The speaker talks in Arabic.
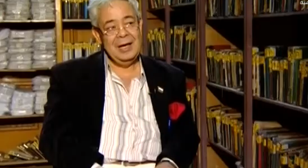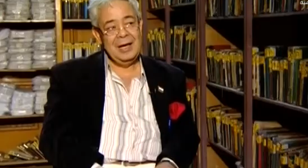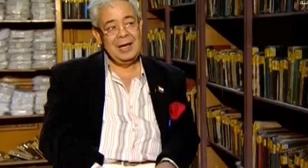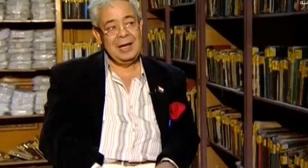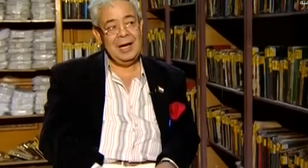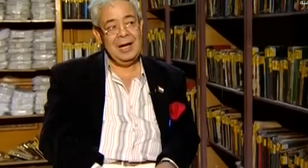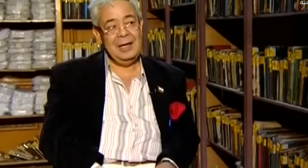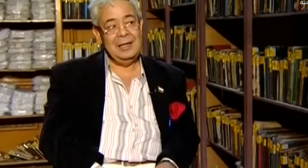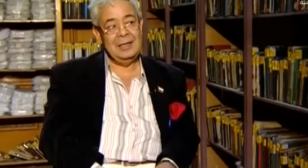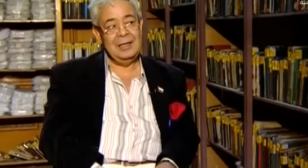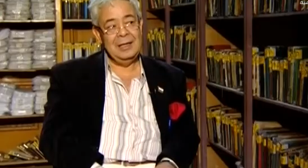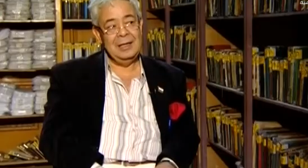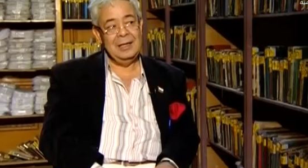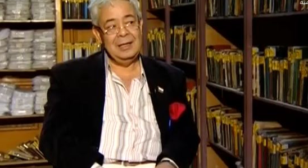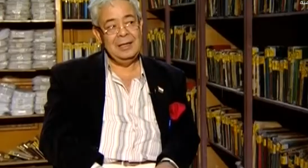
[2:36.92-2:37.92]
كانت
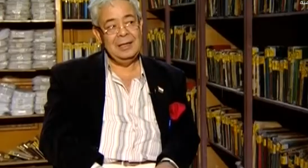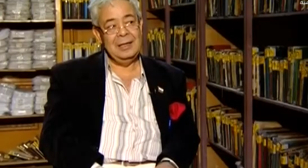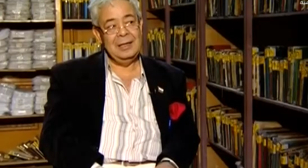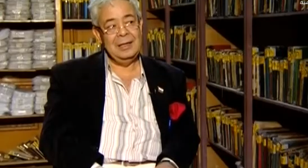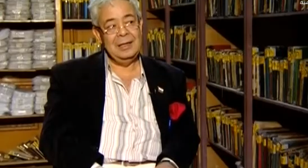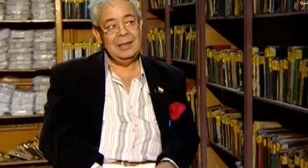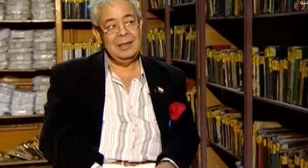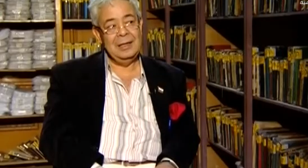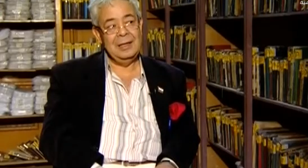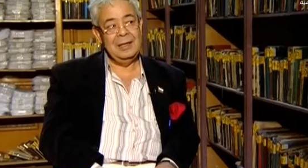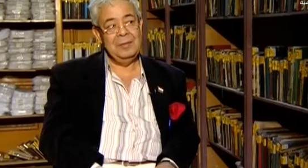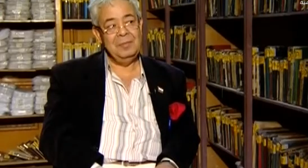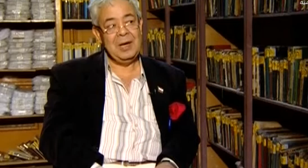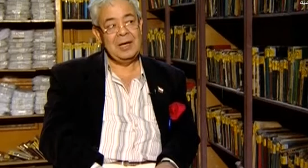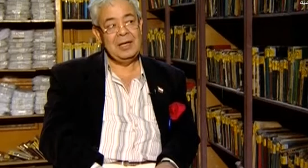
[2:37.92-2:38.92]

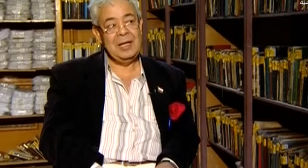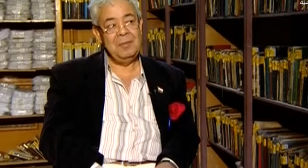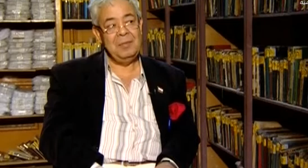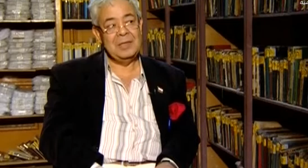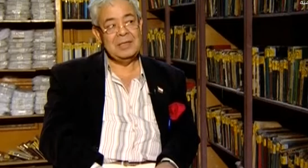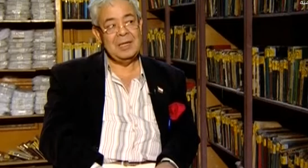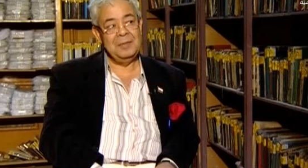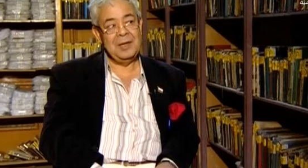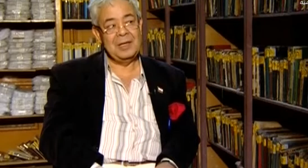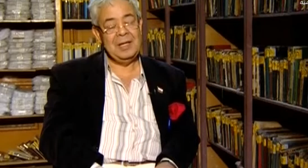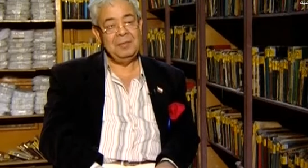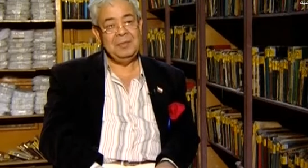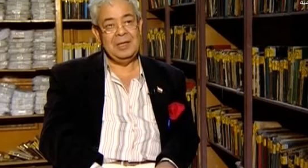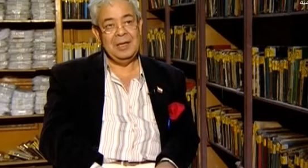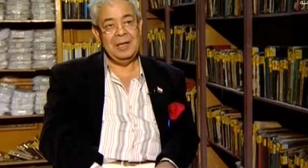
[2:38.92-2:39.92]
المكتبه آه، زي مكتبه
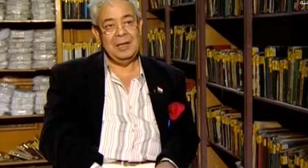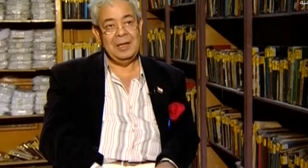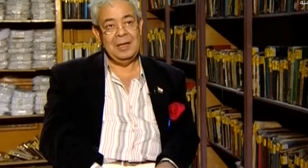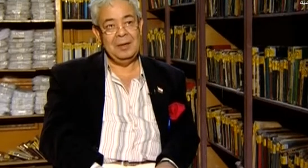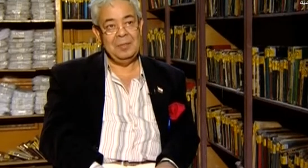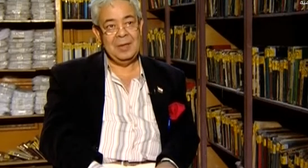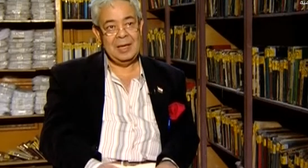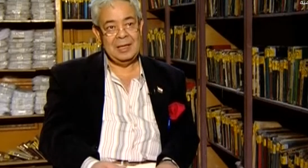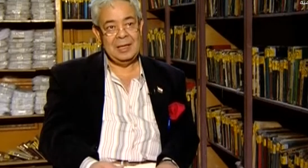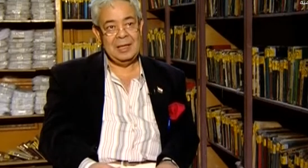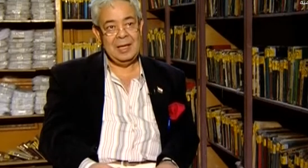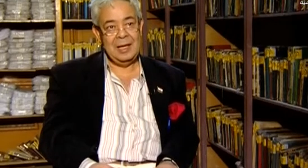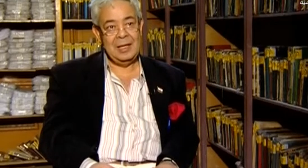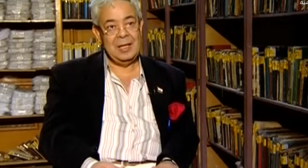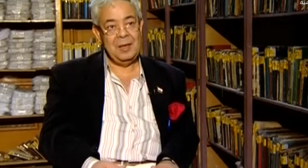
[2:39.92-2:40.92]

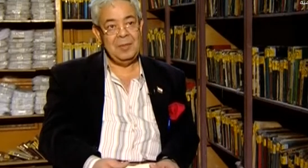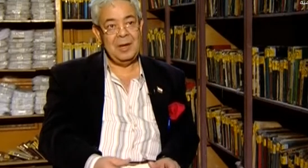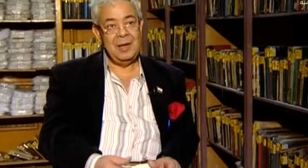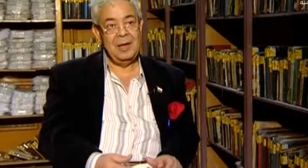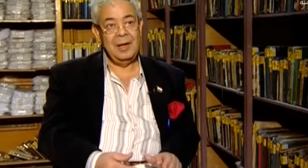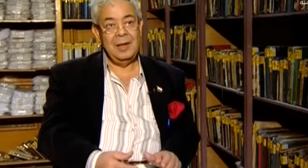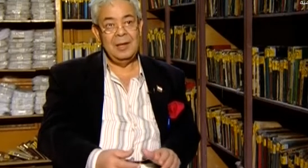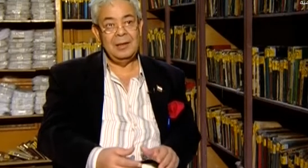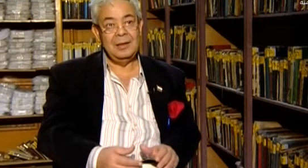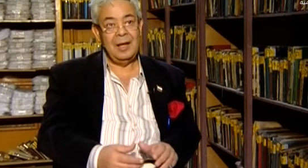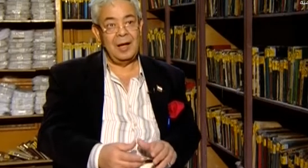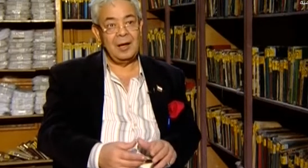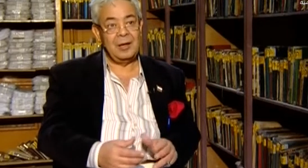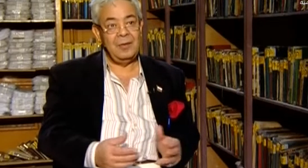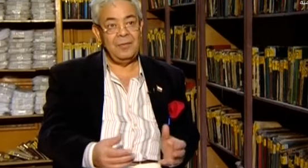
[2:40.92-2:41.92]
البلديه عندما
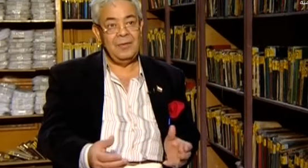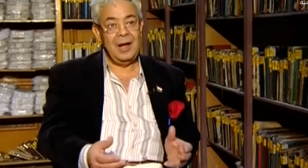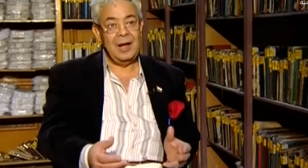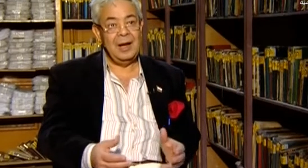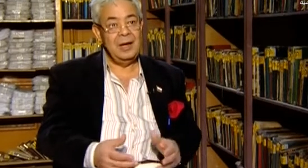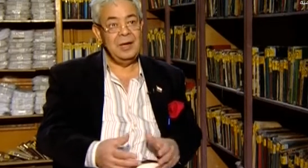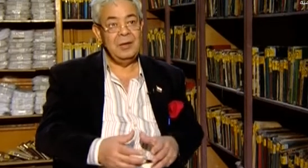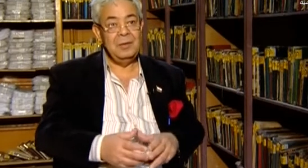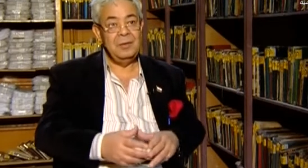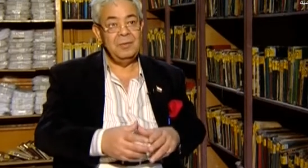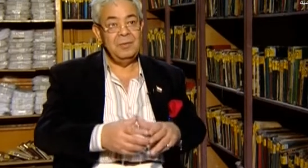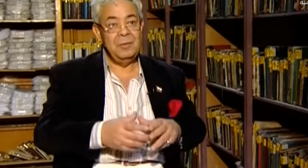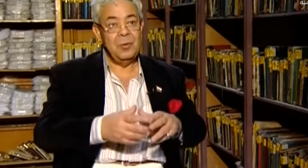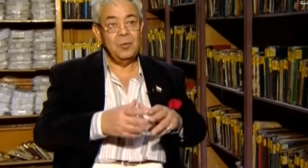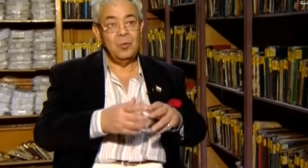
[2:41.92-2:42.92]
تعرفنا على ان
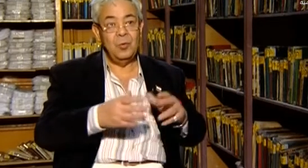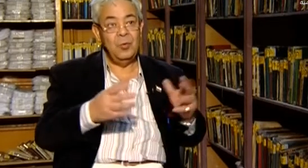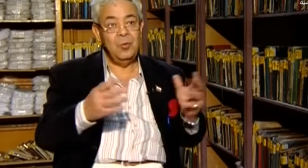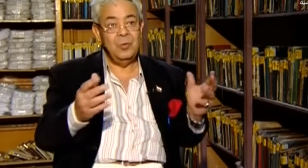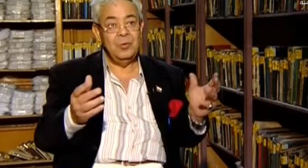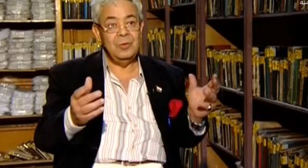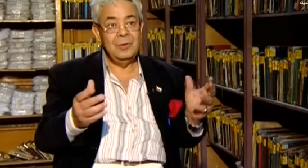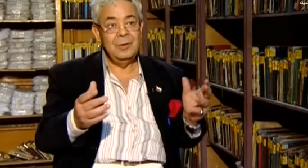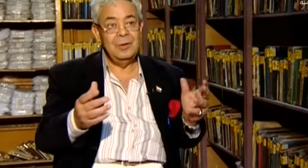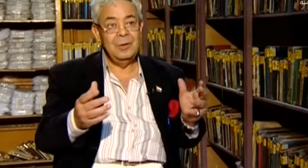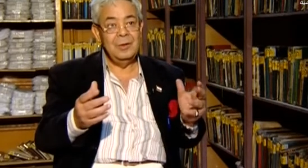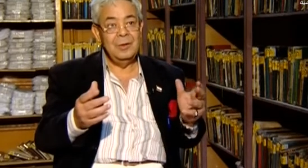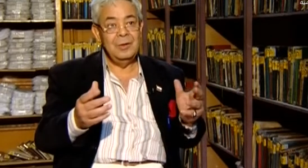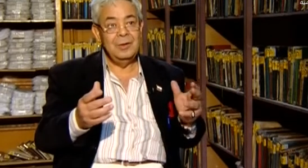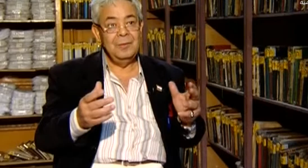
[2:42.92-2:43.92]
موجود
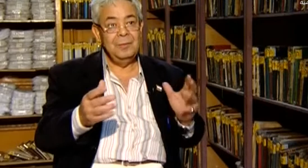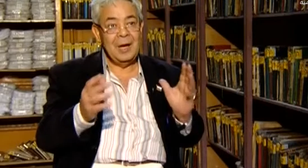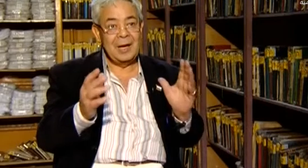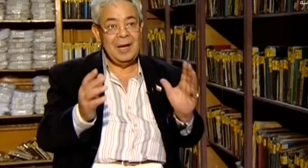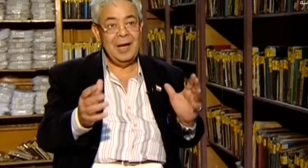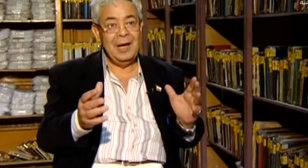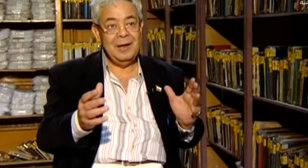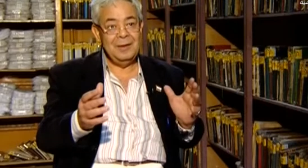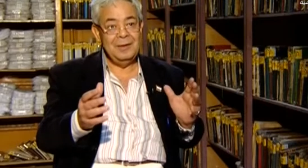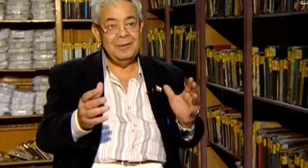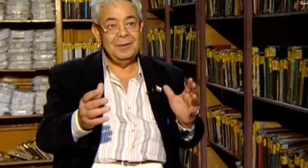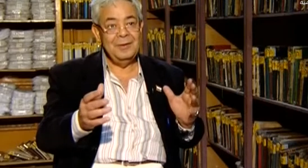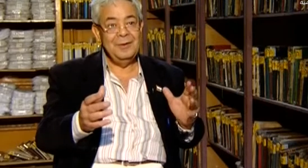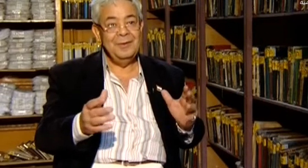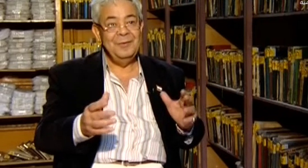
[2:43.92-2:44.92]
مكان
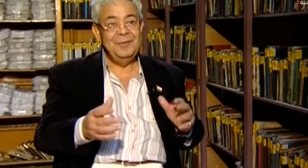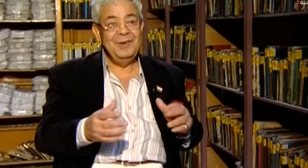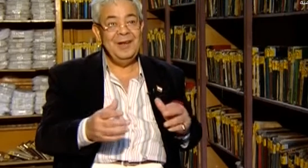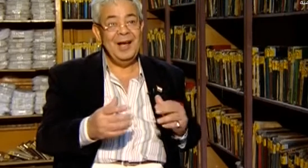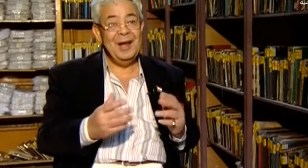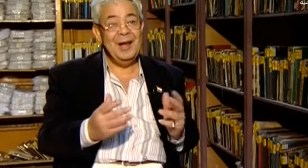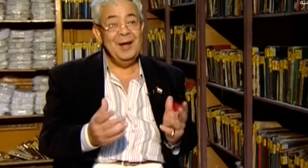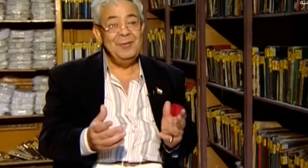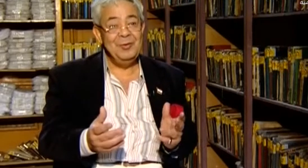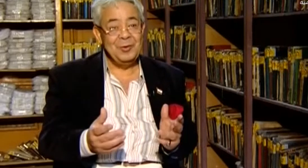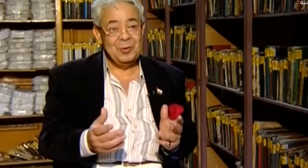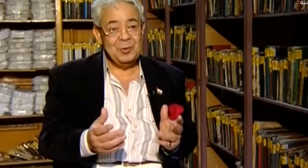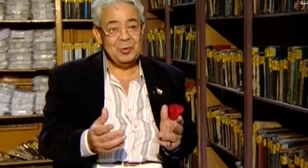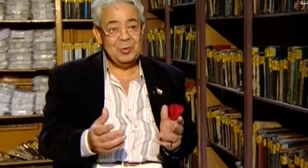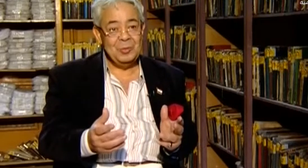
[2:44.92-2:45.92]
فيه الاف
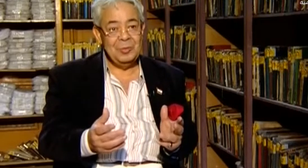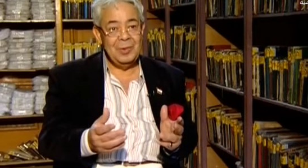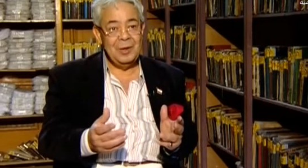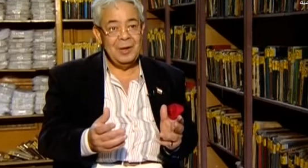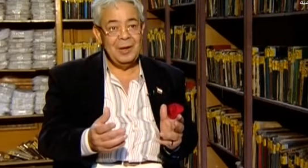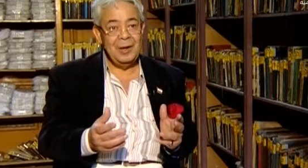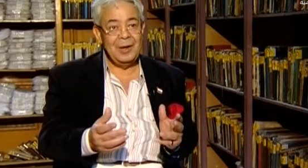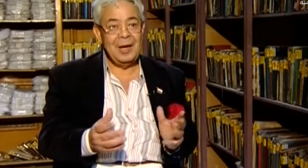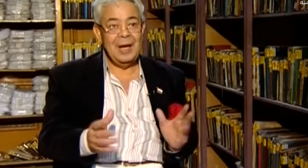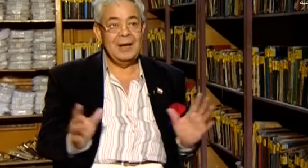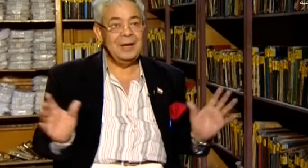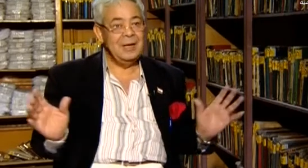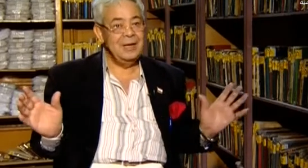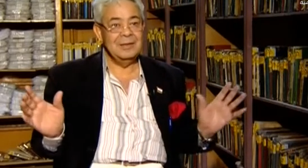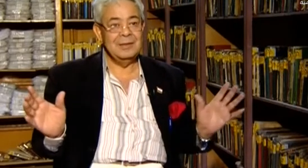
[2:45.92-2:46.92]
الكتب كان
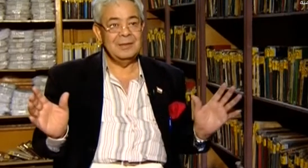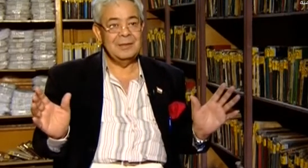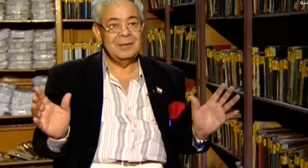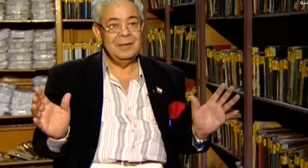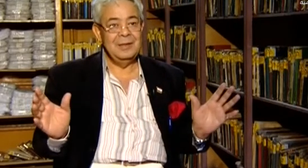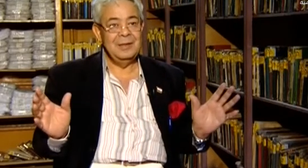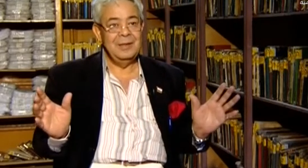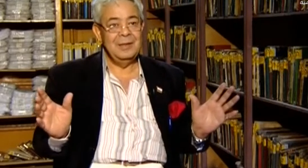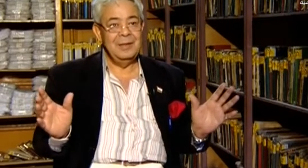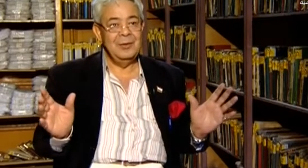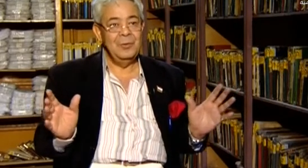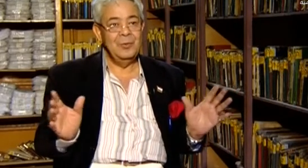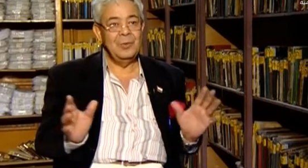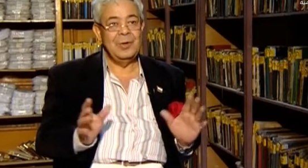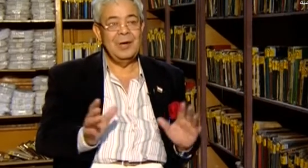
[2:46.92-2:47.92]
كنز
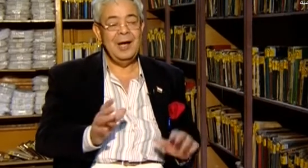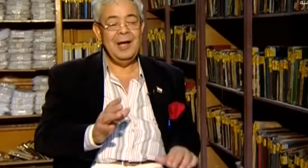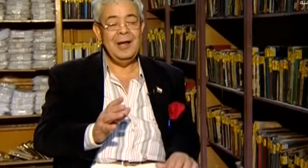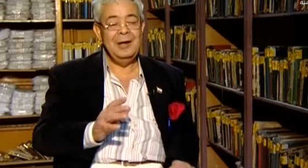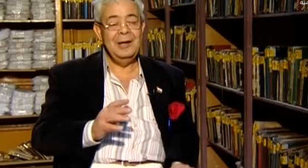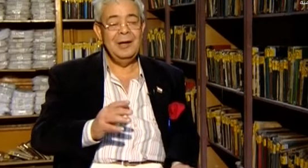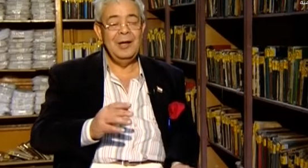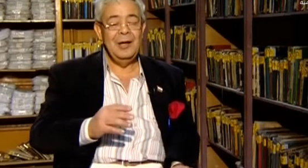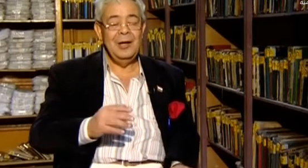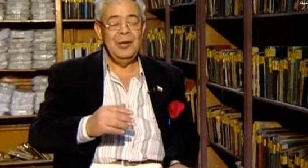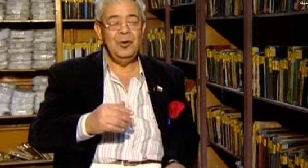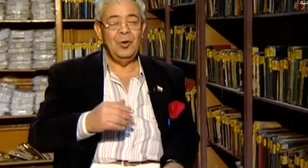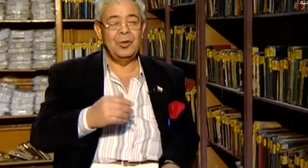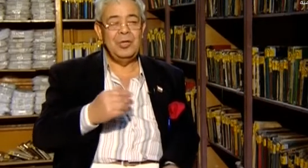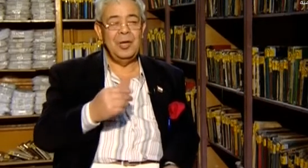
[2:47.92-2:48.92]
وكان
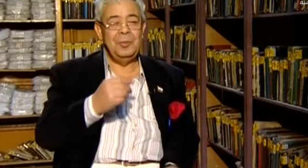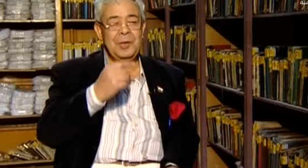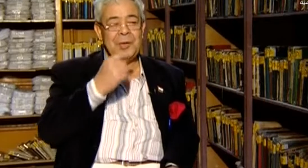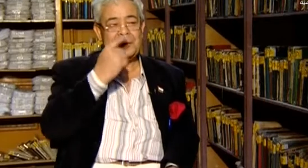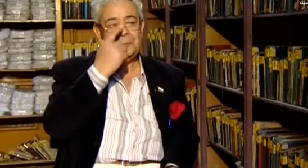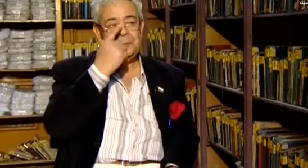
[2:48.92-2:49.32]
يعتبر